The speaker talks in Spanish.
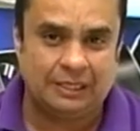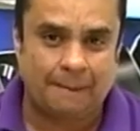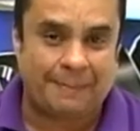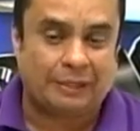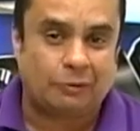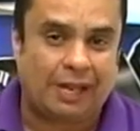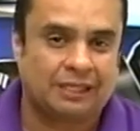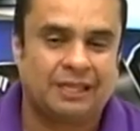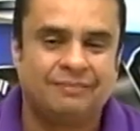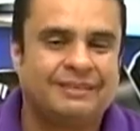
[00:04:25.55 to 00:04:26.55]

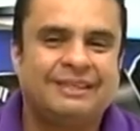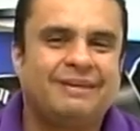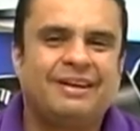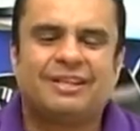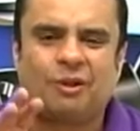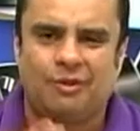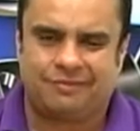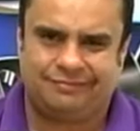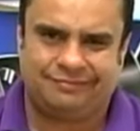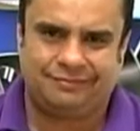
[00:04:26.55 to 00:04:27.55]
petulante, bueno, de todo.